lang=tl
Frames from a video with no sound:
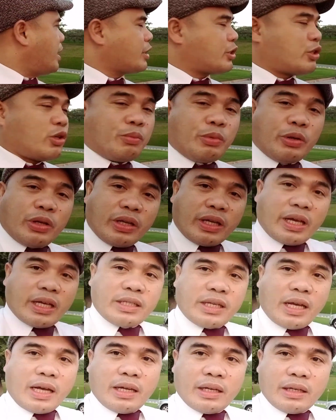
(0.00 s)
palasyo po yan
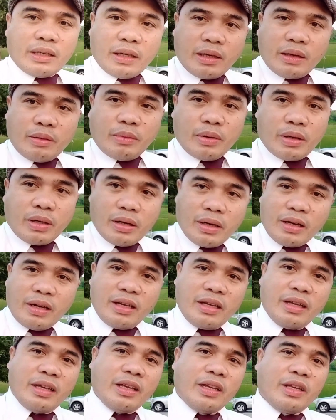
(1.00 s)
guys ha. Ah. Ayan, mga,
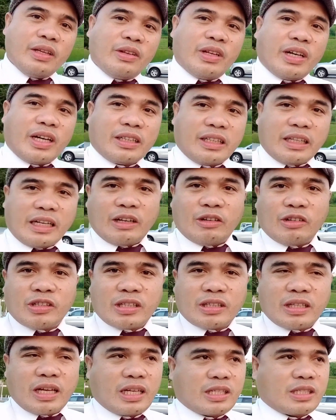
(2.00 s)
yung nakatira dun
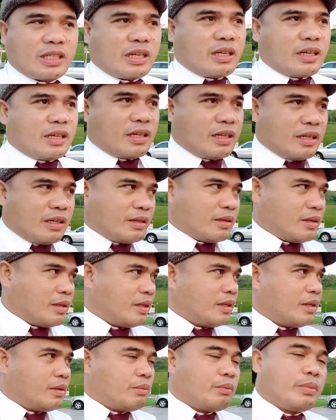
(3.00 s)
sa taas ha. Ah,
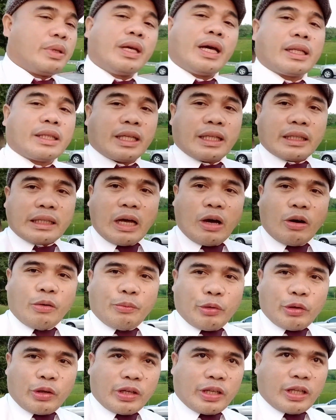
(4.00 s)
bigating tao
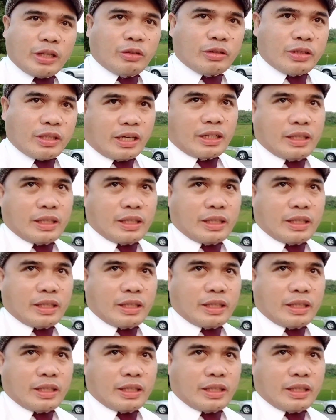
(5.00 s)
po yan dito sa